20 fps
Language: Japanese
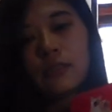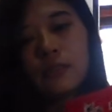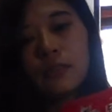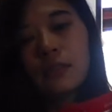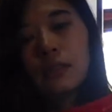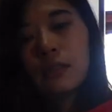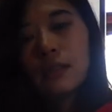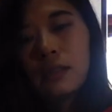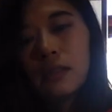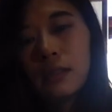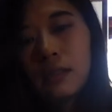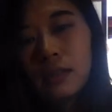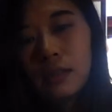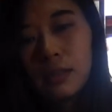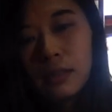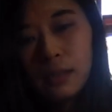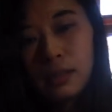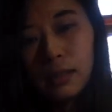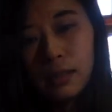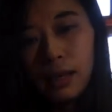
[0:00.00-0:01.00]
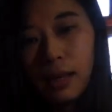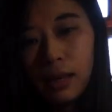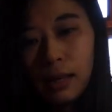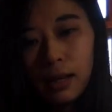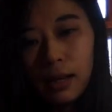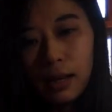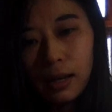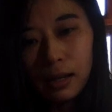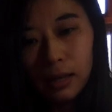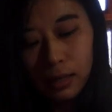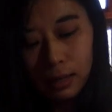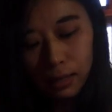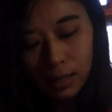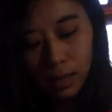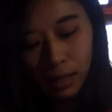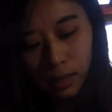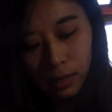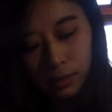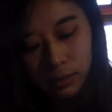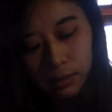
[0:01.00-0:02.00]
をね開け
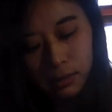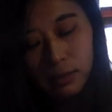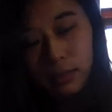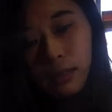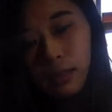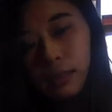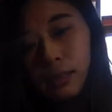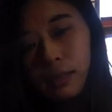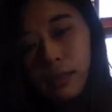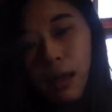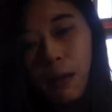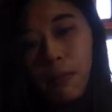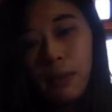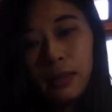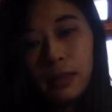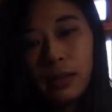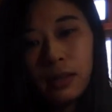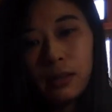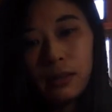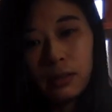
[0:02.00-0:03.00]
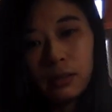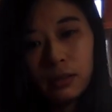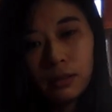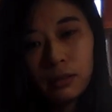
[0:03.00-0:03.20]
て食べてる、